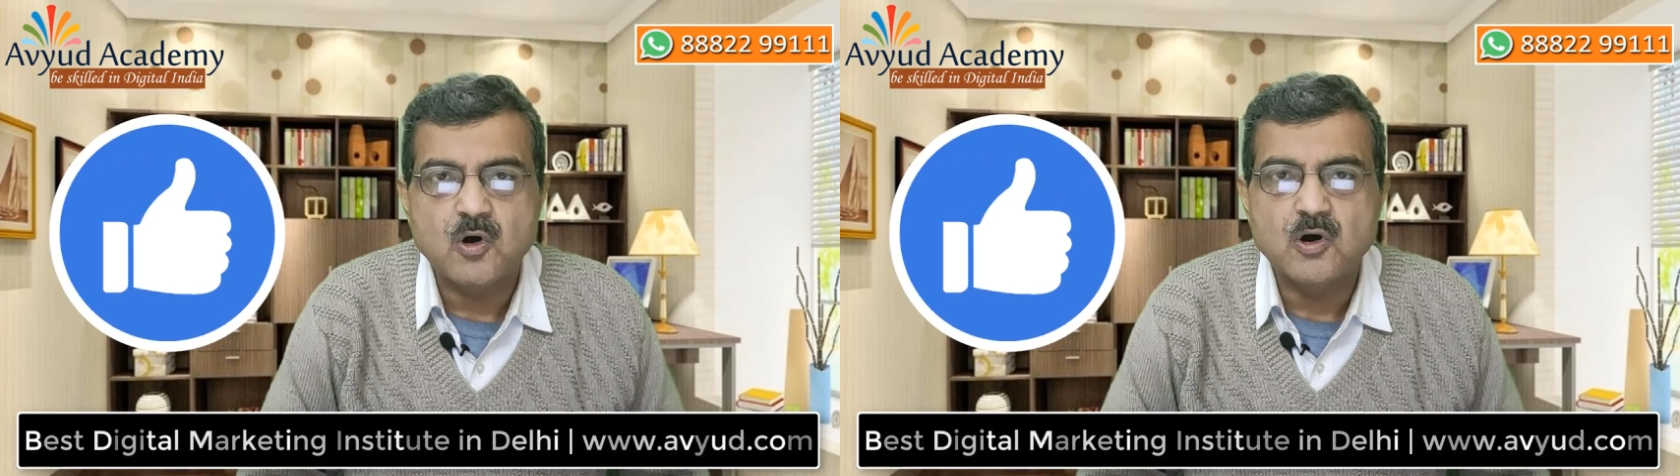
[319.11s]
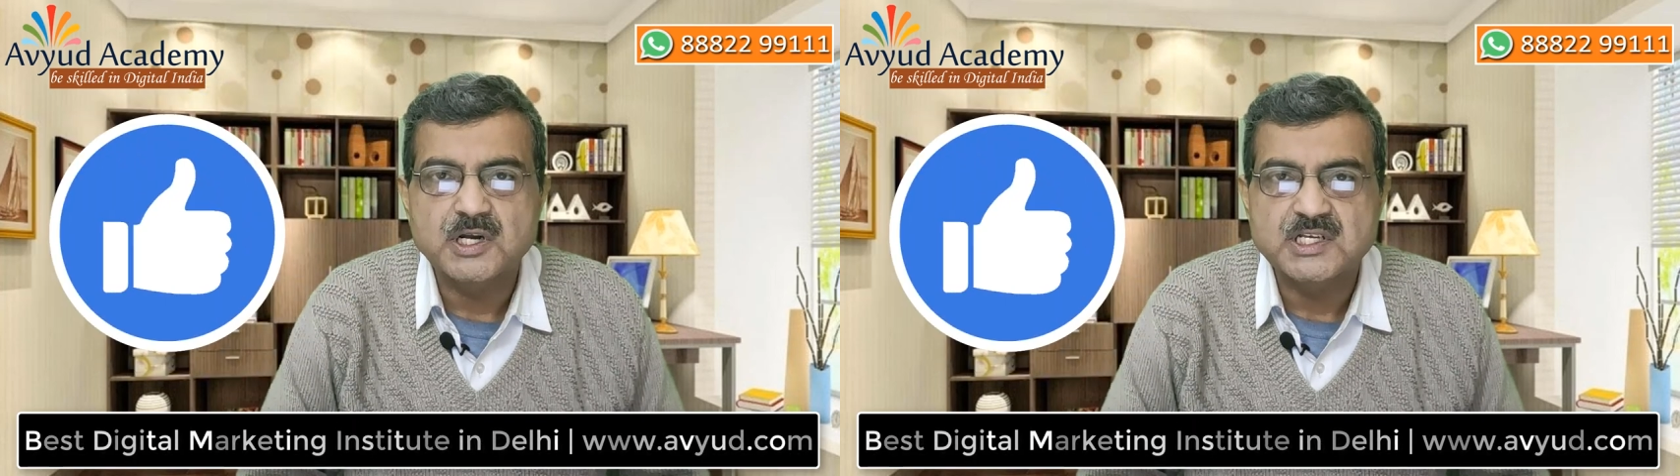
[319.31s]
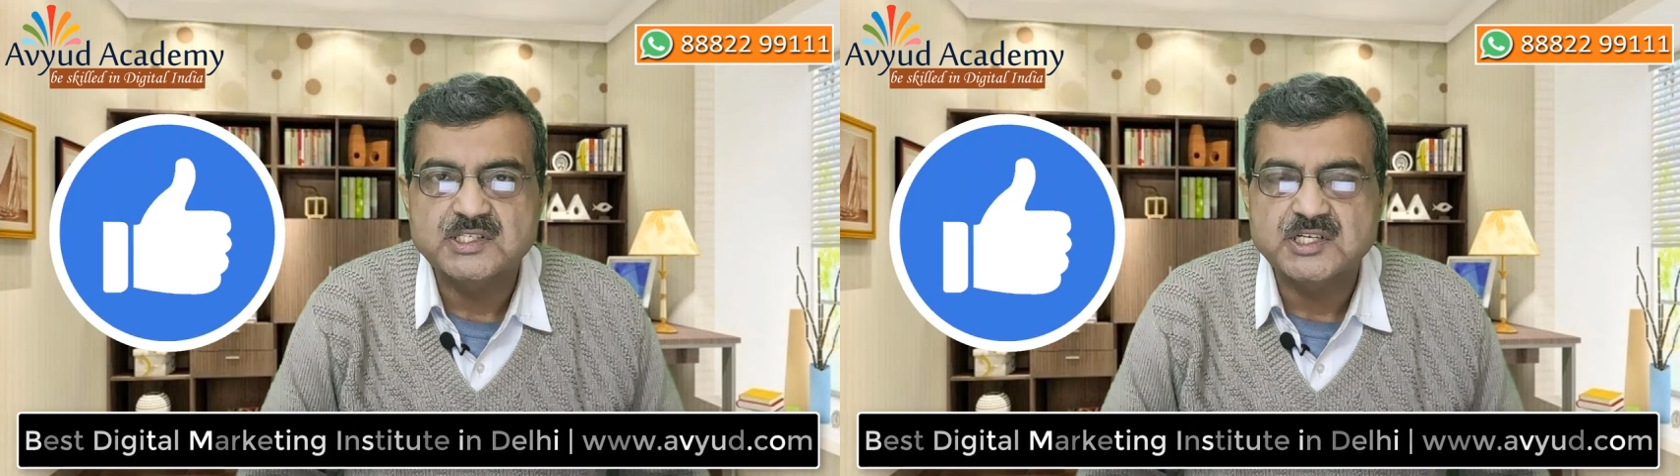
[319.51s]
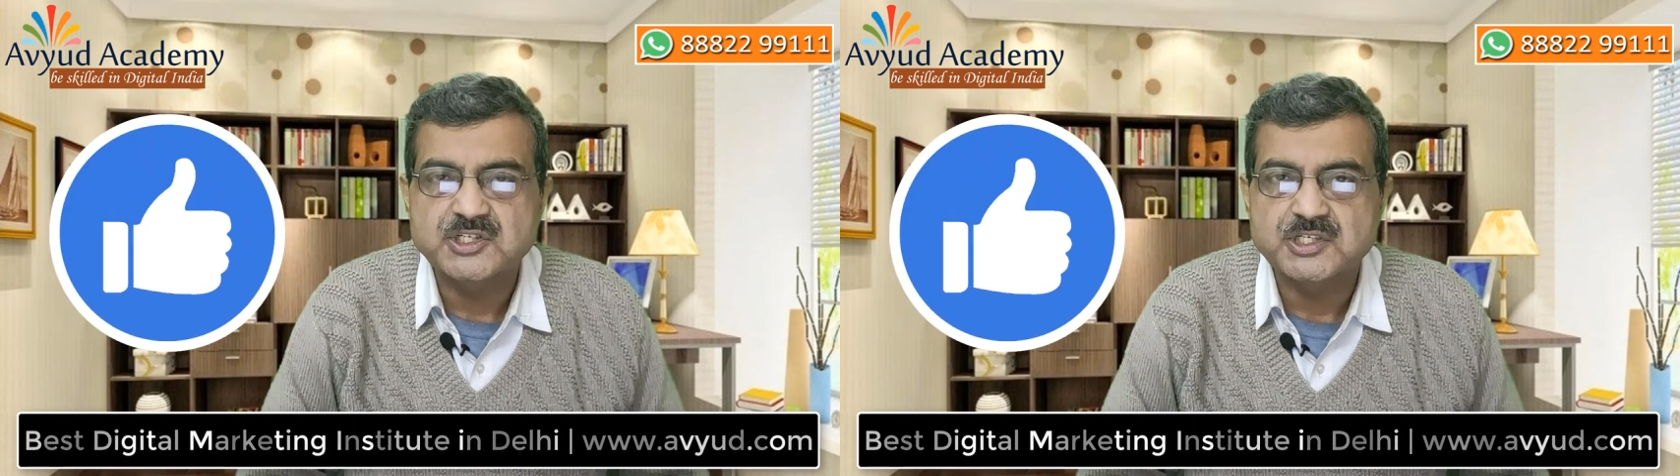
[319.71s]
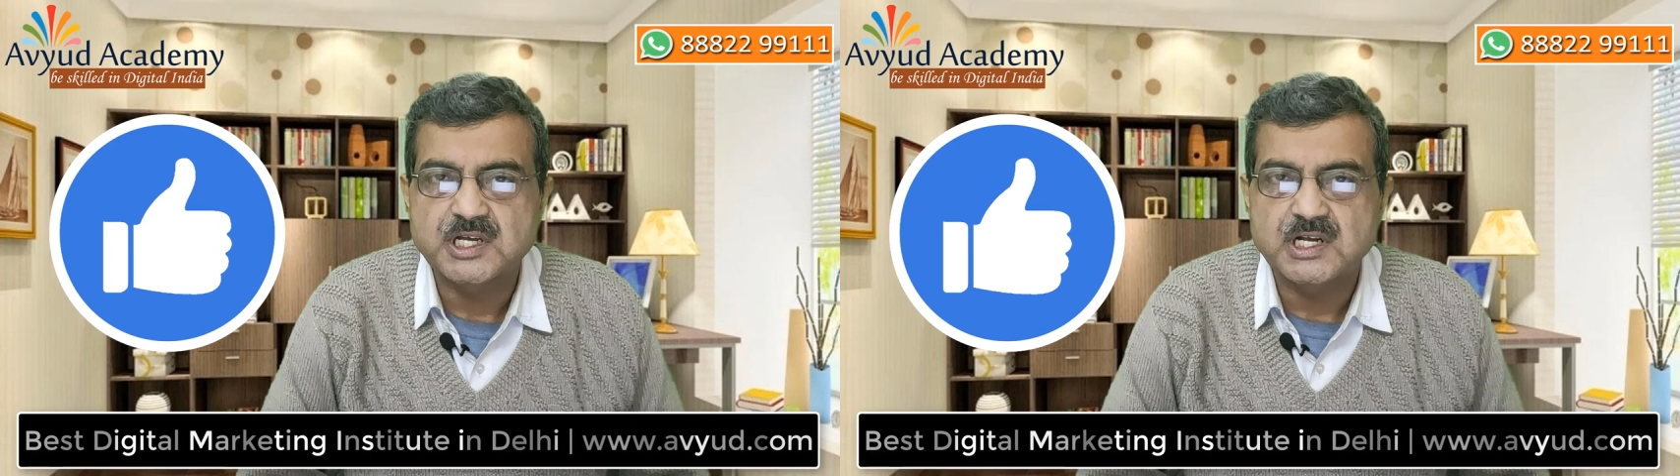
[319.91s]
और इसे
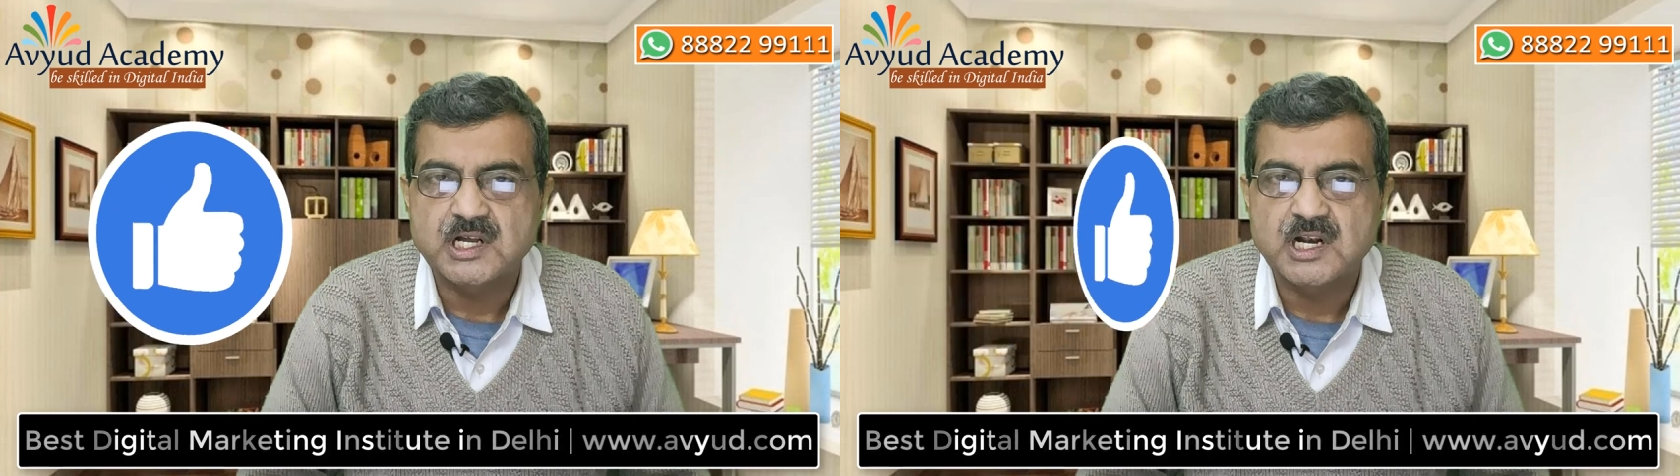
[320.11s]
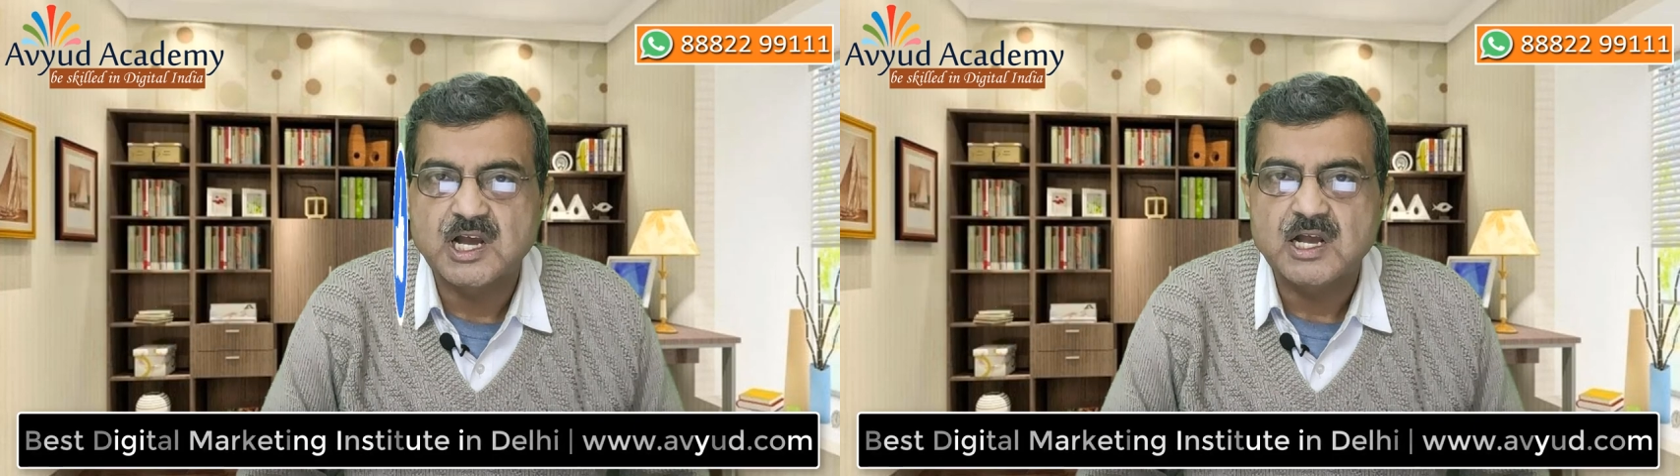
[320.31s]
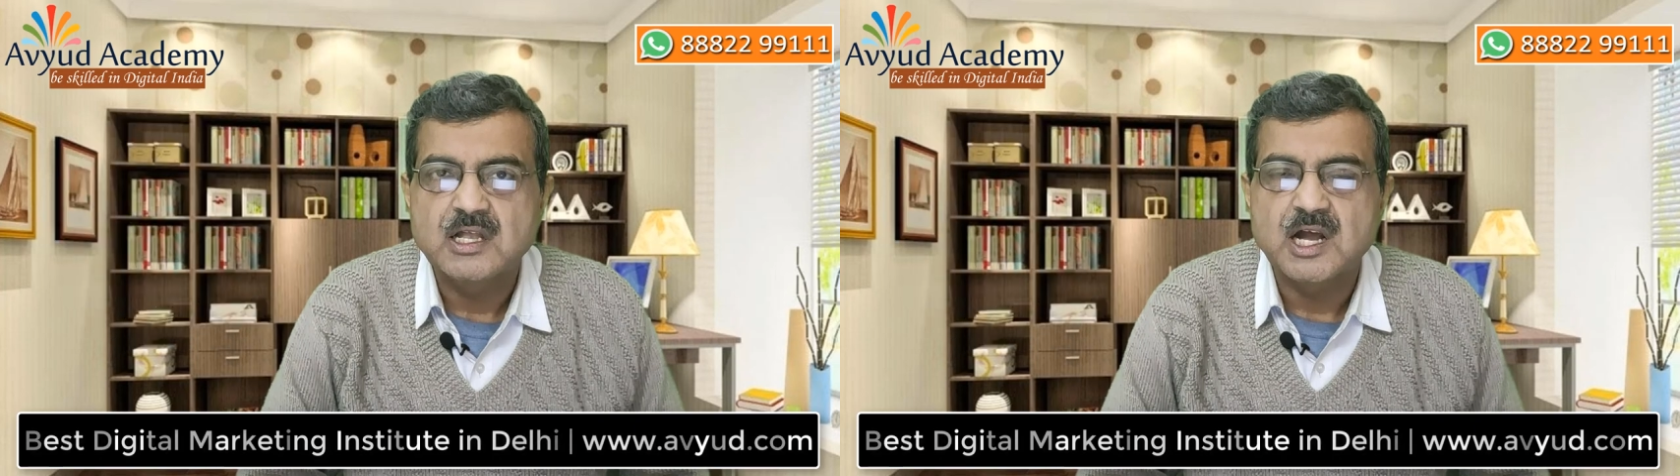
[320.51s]
शेयर करना